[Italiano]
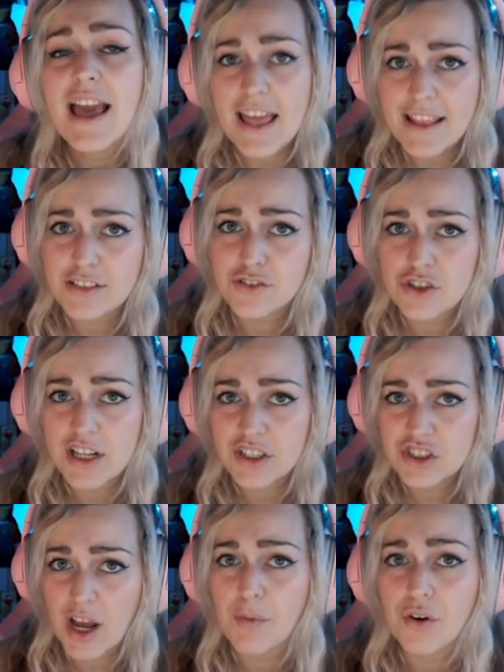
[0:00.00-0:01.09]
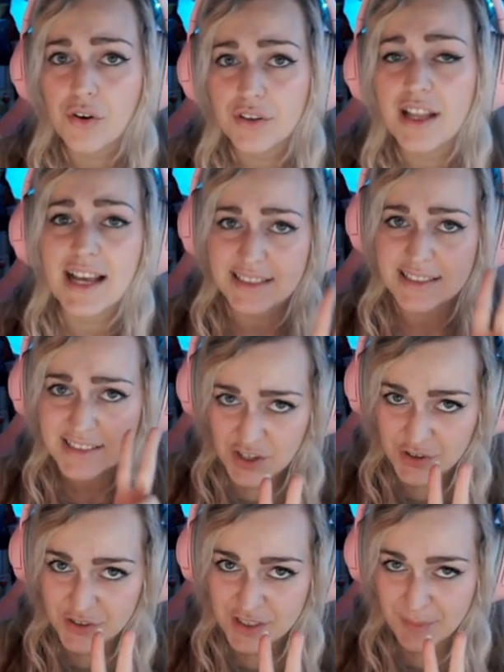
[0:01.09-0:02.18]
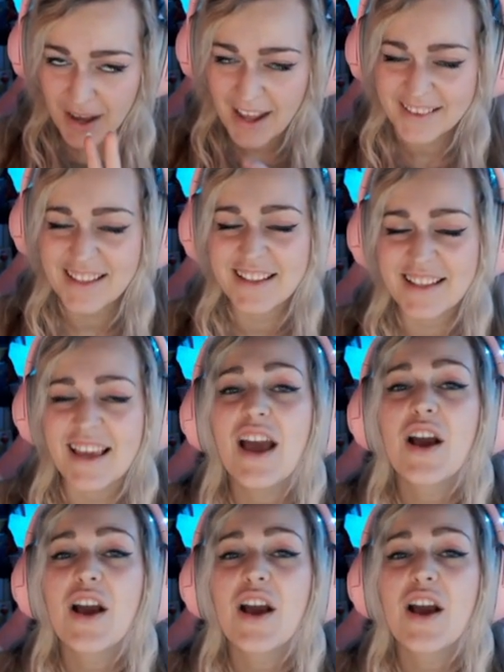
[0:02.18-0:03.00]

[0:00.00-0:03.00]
e adesso ci lanciamo con la seconda parte di